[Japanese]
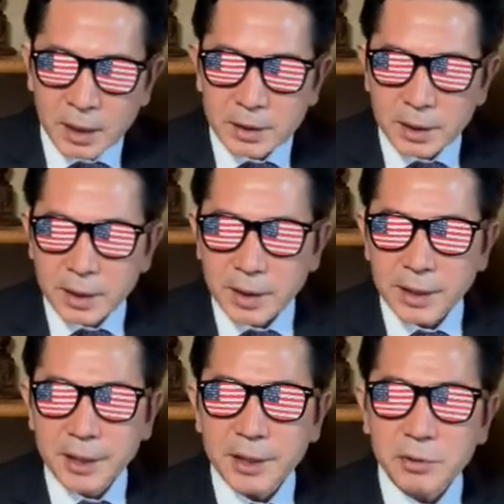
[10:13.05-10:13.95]
で、
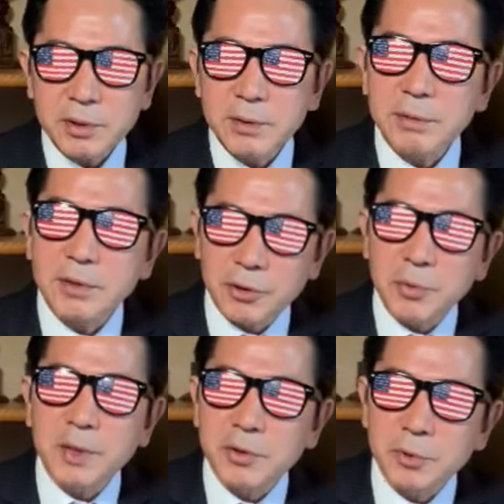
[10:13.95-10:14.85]
えー、例
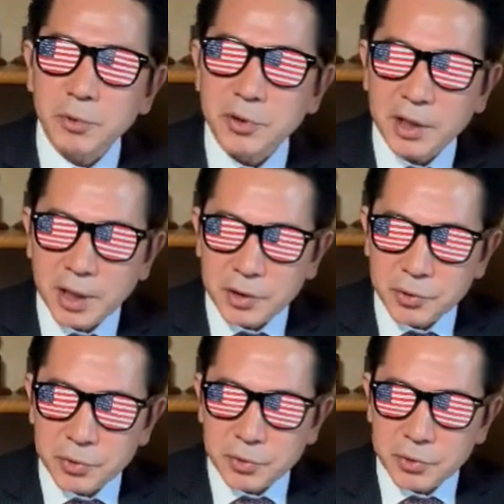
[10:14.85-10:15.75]
えばその世界
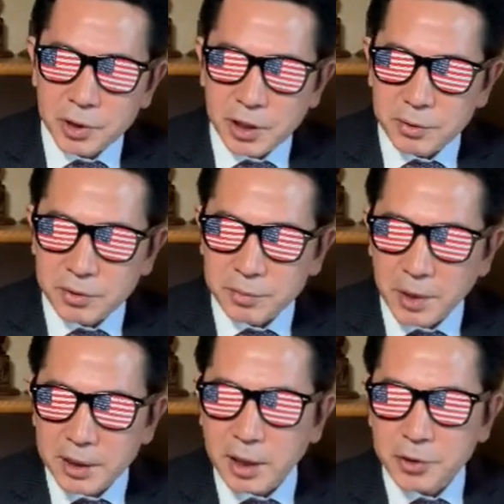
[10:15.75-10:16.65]
中にある
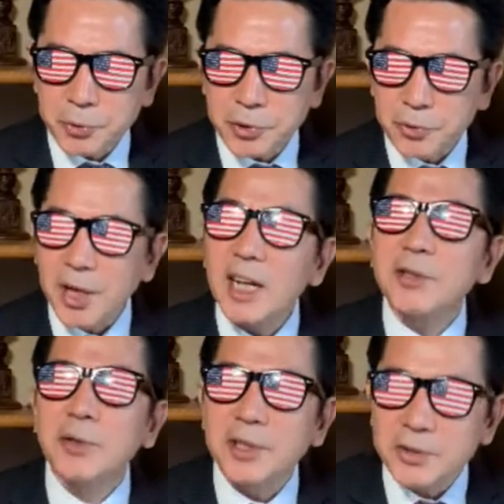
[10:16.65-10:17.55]
マイナー競技の中
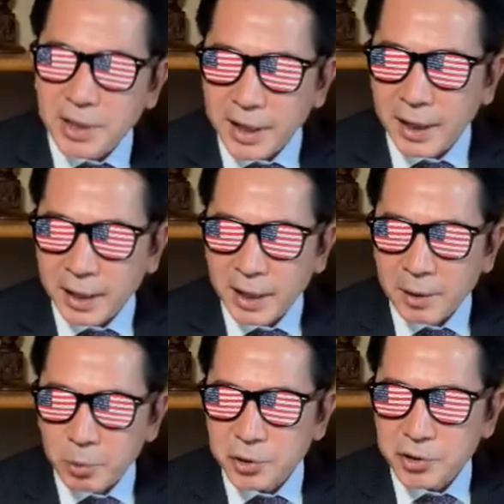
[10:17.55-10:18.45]
にはですね、
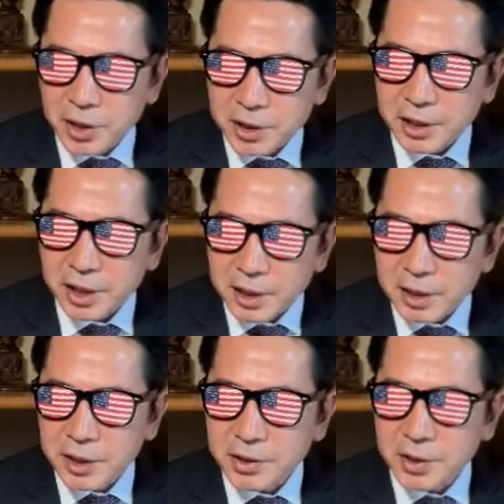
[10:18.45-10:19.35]
もうすでに年
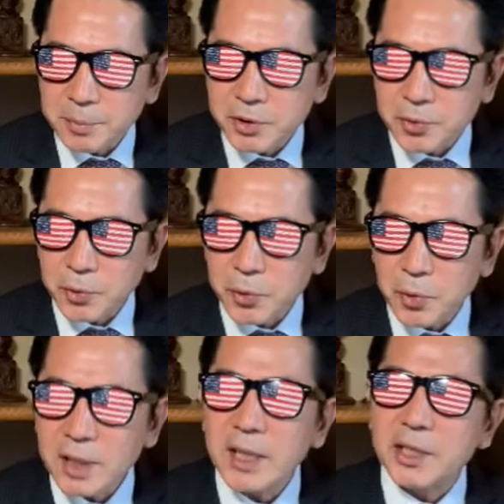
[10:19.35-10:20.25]
齢性別を
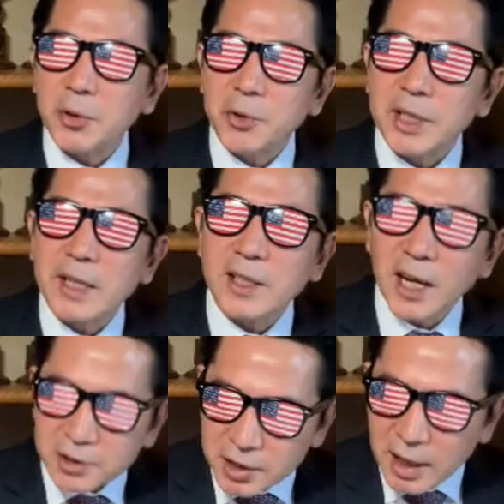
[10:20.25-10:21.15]
問わない競技がた
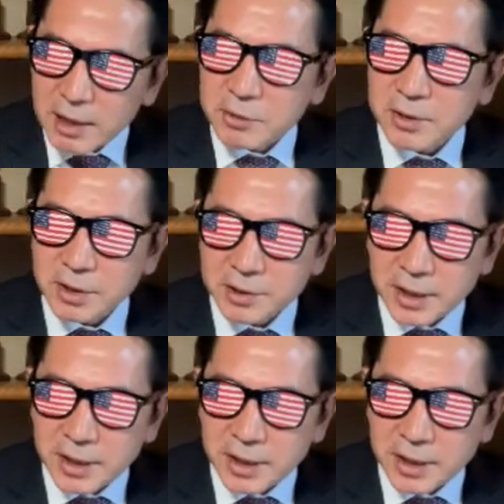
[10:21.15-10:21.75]
くさんあるんです